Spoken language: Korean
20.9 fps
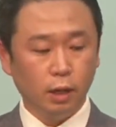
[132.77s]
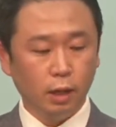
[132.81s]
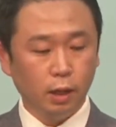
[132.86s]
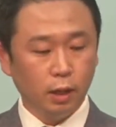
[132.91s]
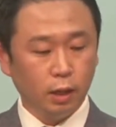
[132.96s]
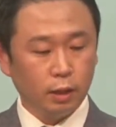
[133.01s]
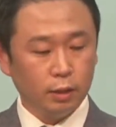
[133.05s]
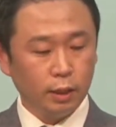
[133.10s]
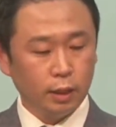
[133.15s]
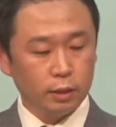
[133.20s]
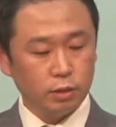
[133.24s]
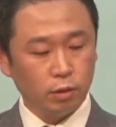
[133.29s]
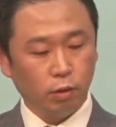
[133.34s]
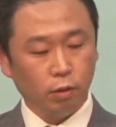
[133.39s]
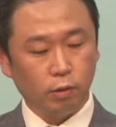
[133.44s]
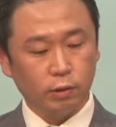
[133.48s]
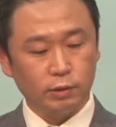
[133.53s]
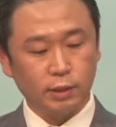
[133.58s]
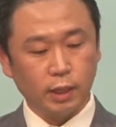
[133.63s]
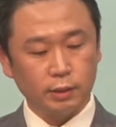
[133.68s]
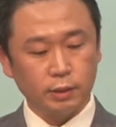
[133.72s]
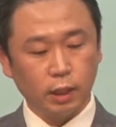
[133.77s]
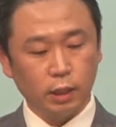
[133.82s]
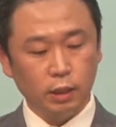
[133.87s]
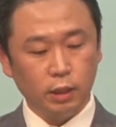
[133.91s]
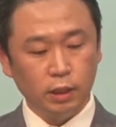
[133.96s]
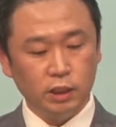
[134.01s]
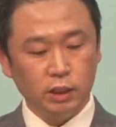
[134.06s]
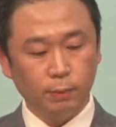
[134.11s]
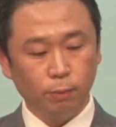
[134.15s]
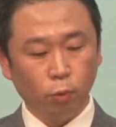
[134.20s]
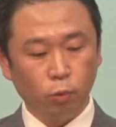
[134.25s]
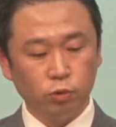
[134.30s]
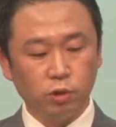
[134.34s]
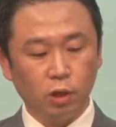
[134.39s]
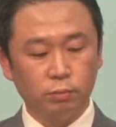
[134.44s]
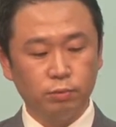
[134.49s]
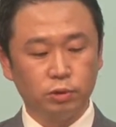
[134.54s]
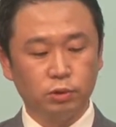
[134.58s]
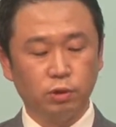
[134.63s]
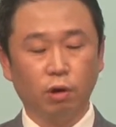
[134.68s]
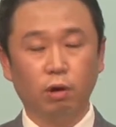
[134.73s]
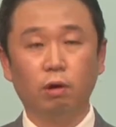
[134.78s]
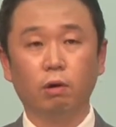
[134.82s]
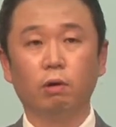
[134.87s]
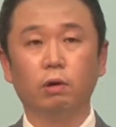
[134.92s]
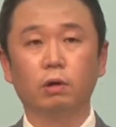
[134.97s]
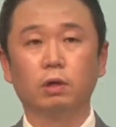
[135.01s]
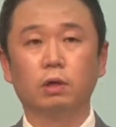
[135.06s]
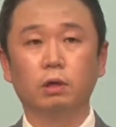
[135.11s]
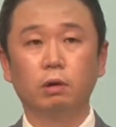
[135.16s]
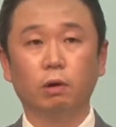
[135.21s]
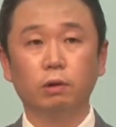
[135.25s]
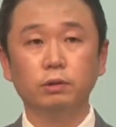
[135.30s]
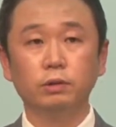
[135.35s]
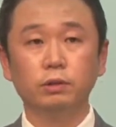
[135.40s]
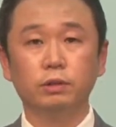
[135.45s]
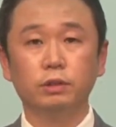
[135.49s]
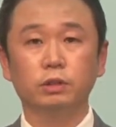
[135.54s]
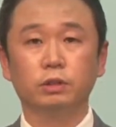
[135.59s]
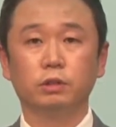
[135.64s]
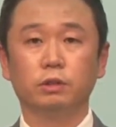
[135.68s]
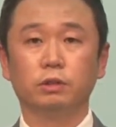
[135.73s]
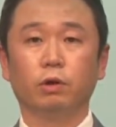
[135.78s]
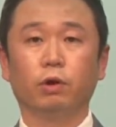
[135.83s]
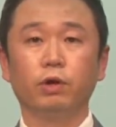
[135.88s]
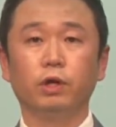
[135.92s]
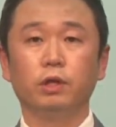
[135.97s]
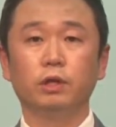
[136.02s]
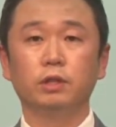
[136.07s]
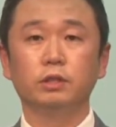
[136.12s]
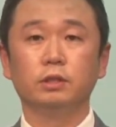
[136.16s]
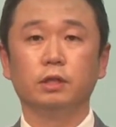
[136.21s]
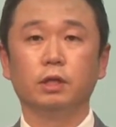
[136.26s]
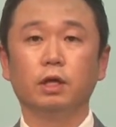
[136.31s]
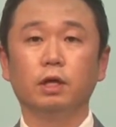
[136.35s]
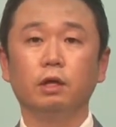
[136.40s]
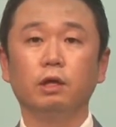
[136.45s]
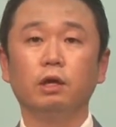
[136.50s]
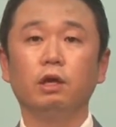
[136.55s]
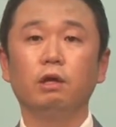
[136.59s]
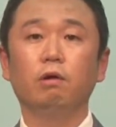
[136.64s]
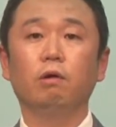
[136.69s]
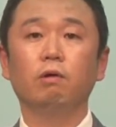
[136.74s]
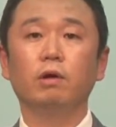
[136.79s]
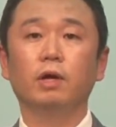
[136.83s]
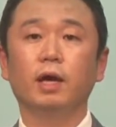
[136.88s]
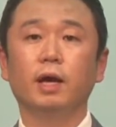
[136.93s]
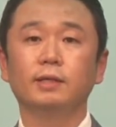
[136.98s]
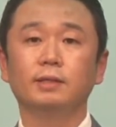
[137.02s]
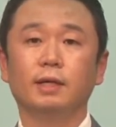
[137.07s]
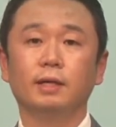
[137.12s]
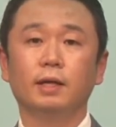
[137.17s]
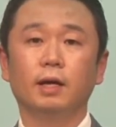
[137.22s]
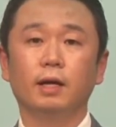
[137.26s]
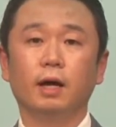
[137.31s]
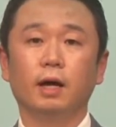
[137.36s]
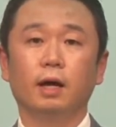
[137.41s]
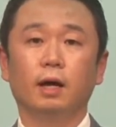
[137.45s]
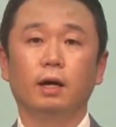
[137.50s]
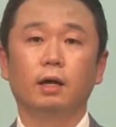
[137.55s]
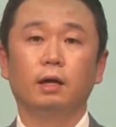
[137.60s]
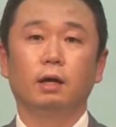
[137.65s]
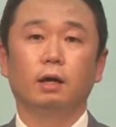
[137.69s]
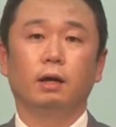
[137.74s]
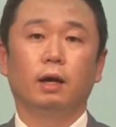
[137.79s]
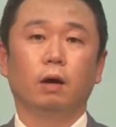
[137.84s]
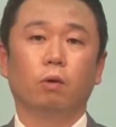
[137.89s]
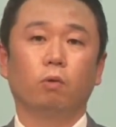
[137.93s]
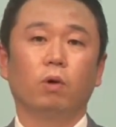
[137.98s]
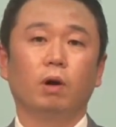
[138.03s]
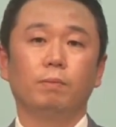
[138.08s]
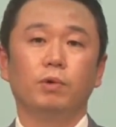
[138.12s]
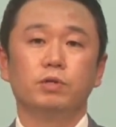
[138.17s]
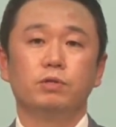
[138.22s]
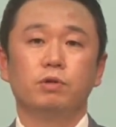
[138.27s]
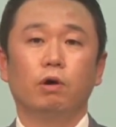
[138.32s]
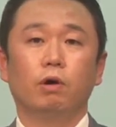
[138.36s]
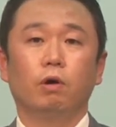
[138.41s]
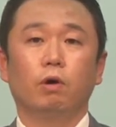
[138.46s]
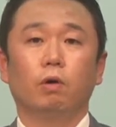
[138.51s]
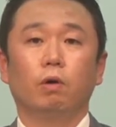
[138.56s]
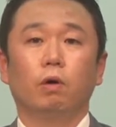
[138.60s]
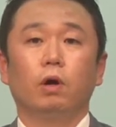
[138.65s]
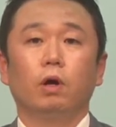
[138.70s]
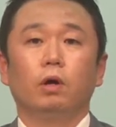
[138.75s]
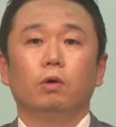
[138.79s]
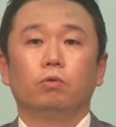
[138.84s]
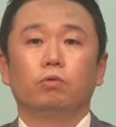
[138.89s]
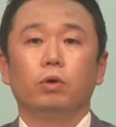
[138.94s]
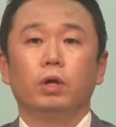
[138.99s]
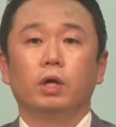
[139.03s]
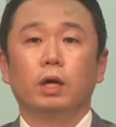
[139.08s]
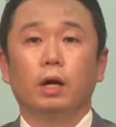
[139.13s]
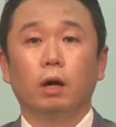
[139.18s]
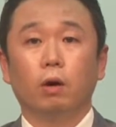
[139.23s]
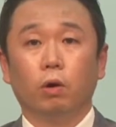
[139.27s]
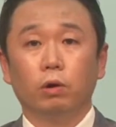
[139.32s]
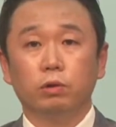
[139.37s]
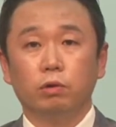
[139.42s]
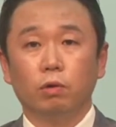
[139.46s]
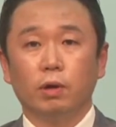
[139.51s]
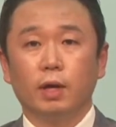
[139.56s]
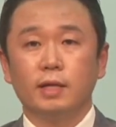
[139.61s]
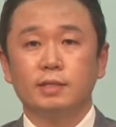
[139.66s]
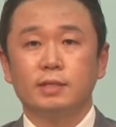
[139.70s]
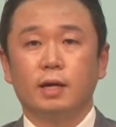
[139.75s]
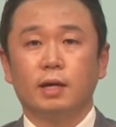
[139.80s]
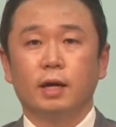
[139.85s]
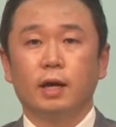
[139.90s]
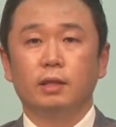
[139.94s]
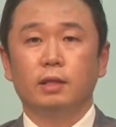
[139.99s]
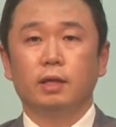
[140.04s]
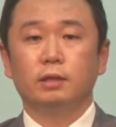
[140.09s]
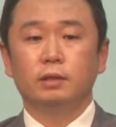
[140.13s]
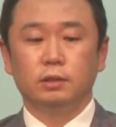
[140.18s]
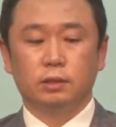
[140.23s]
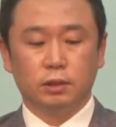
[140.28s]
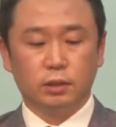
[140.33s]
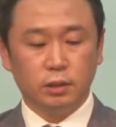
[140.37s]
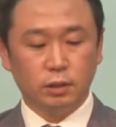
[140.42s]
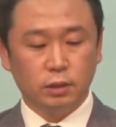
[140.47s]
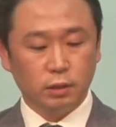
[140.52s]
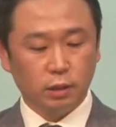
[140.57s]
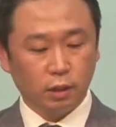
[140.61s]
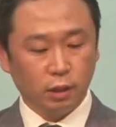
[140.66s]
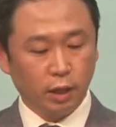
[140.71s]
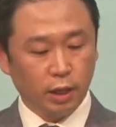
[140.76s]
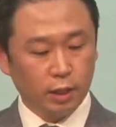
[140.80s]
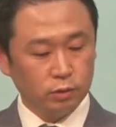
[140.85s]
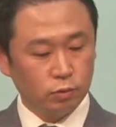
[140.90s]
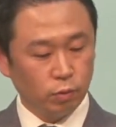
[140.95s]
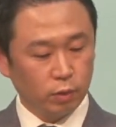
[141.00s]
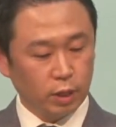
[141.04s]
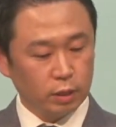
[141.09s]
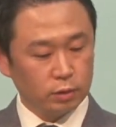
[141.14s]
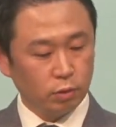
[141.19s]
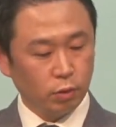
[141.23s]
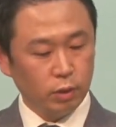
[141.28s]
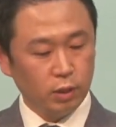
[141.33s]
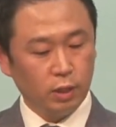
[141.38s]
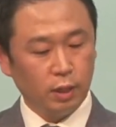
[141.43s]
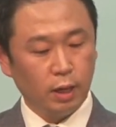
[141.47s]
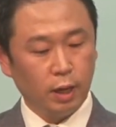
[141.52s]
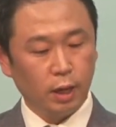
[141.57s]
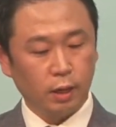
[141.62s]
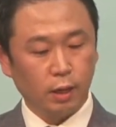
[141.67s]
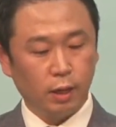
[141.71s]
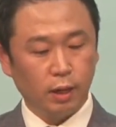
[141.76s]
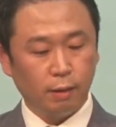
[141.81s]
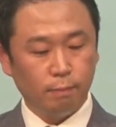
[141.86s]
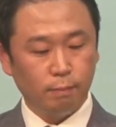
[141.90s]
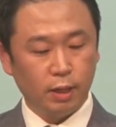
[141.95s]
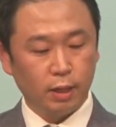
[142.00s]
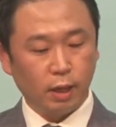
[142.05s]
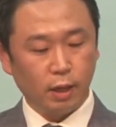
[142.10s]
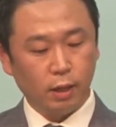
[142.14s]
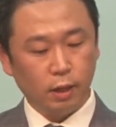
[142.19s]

그래서 4장 25절부터 그런즉 너희는 이렇게 살아라라고 하면서 우리가 어떻게 살아야 되는지를 계속해서 이야기를 합니다.